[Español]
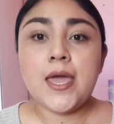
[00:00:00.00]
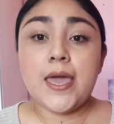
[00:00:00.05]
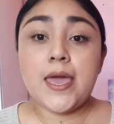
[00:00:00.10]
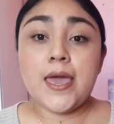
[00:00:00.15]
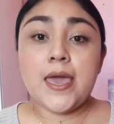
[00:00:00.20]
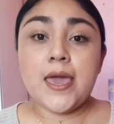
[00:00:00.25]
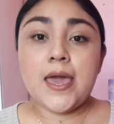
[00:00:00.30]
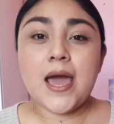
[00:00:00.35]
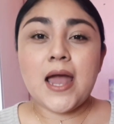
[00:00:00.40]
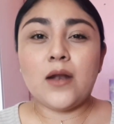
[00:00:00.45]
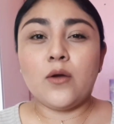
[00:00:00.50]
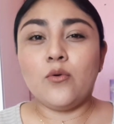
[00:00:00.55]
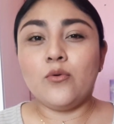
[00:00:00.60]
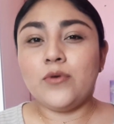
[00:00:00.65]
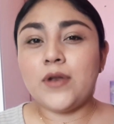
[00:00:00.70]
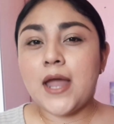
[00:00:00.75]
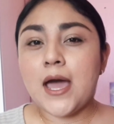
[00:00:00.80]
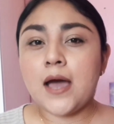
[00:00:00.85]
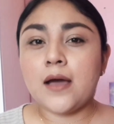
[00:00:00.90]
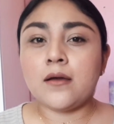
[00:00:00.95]
eh,
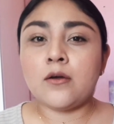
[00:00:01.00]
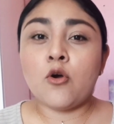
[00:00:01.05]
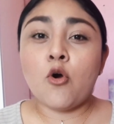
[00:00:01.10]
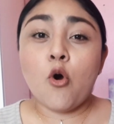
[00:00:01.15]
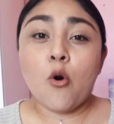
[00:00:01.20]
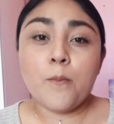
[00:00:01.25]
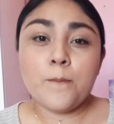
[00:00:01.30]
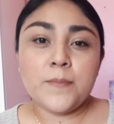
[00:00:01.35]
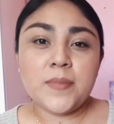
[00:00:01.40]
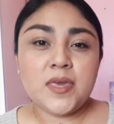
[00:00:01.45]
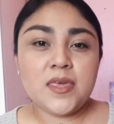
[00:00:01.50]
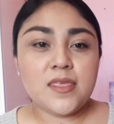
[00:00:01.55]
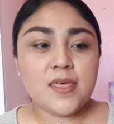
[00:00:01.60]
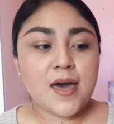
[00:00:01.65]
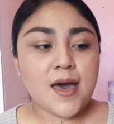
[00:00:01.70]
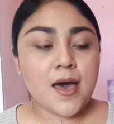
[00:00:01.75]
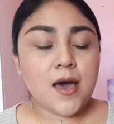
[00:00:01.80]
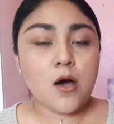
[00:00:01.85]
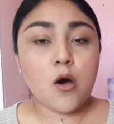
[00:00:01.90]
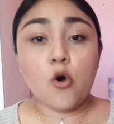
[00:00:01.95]
alguna
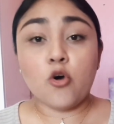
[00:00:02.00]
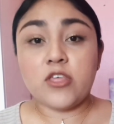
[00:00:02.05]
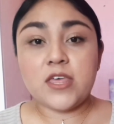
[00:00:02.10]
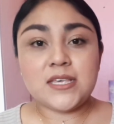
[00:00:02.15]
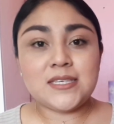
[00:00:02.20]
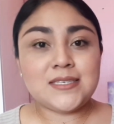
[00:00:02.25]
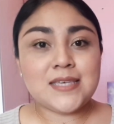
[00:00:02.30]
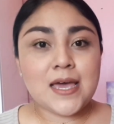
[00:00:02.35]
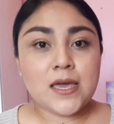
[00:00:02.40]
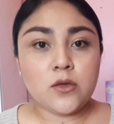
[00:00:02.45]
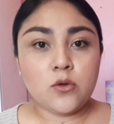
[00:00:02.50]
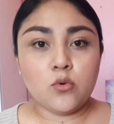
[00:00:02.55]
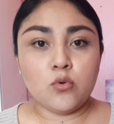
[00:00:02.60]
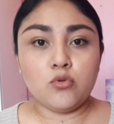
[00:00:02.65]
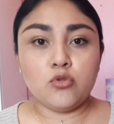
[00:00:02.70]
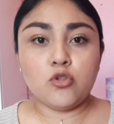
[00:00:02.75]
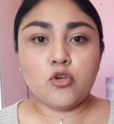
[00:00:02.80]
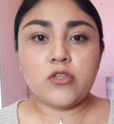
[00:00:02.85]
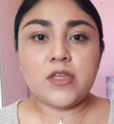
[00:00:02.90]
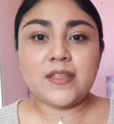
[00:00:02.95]
comida o
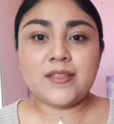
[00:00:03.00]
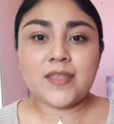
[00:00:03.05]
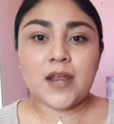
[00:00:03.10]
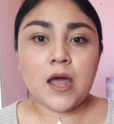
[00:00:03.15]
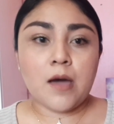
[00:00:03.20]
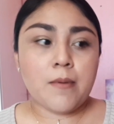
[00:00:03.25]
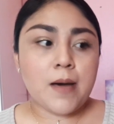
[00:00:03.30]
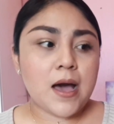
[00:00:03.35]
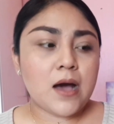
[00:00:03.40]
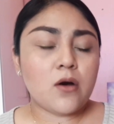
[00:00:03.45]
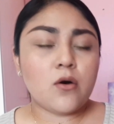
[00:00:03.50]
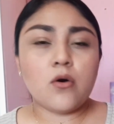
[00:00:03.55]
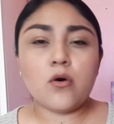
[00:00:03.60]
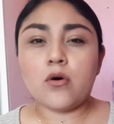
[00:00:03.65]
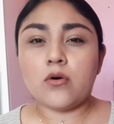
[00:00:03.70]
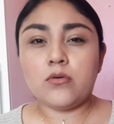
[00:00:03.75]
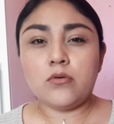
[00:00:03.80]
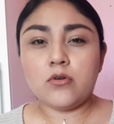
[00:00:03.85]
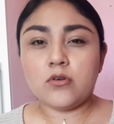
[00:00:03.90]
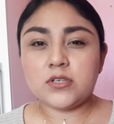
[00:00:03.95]
desayuno de
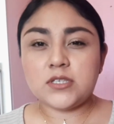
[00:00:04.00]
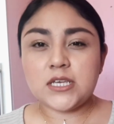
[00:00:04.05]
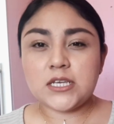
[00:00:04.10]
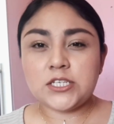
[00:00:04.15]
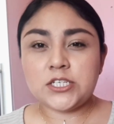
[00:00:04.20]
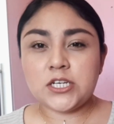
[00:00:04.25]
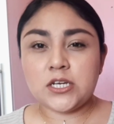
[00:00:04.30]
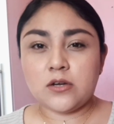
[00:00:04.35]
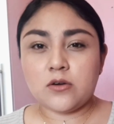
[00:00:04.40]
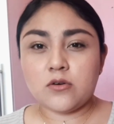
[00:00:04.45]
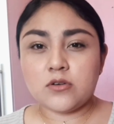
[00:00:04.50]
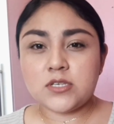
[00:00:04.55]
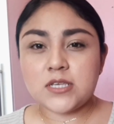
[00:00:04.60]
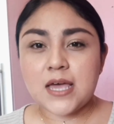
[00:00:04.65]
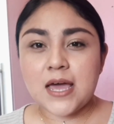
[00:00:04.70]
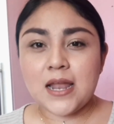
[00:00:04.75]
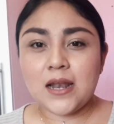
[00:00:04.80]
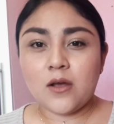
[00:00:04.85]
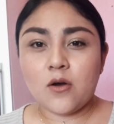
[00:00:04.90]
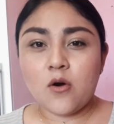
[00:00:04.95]
trabajo, no sé chicos,
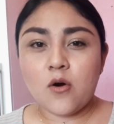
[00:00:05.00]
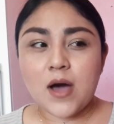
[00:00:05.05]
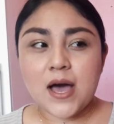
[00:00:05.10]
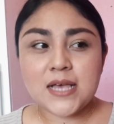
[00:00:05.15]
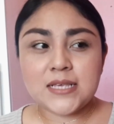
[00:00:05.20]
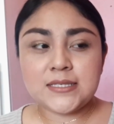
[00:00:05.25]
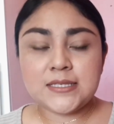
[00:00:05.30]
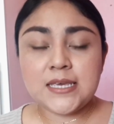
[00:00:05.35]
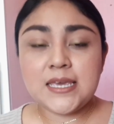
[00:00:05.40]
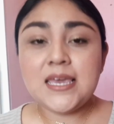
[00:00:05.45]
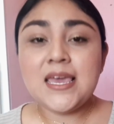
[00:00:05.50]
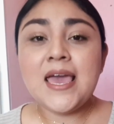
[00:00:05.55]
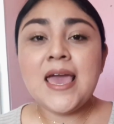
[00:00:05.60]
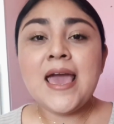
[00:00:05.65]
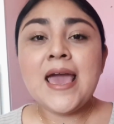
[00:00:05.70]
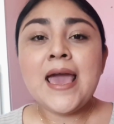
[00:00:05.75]
algo así